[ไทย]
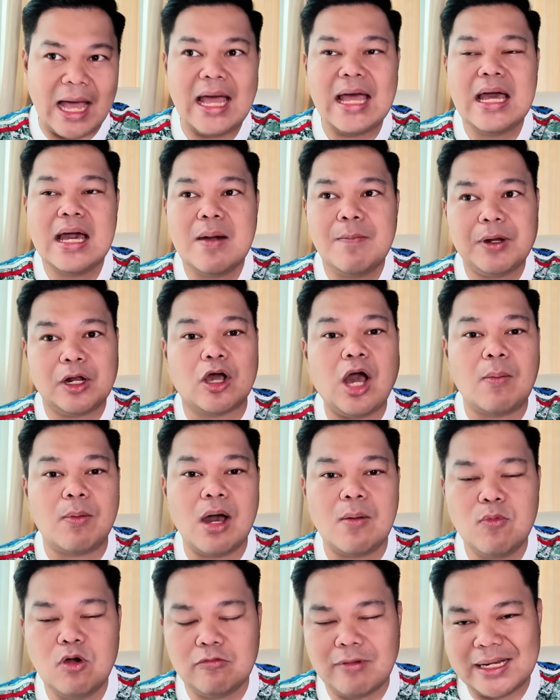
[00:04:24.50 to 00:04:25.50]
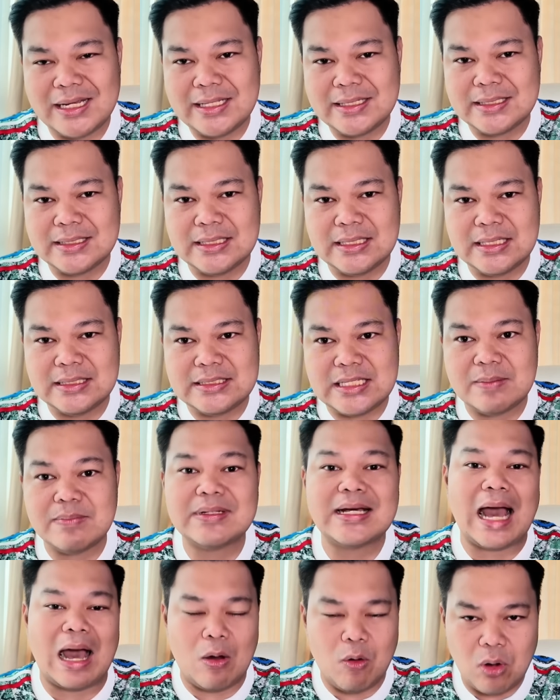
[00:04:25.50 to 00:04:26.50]
ว่าประกอบข้อมูลว่านี่คือที
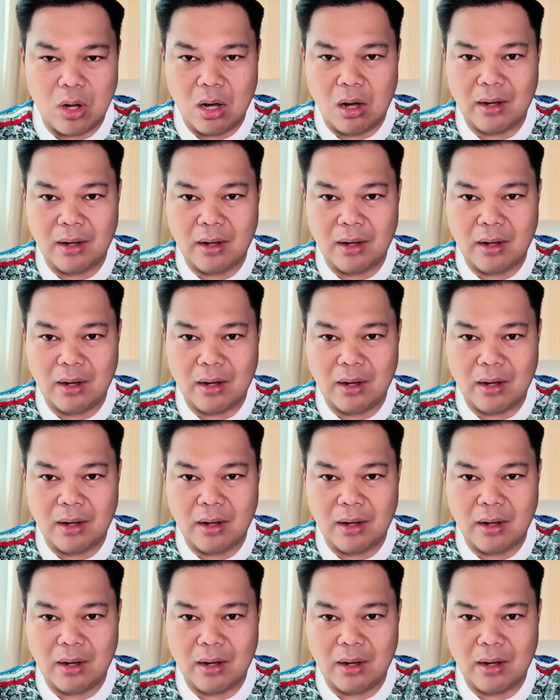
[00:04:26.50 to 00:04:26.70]
มเก่า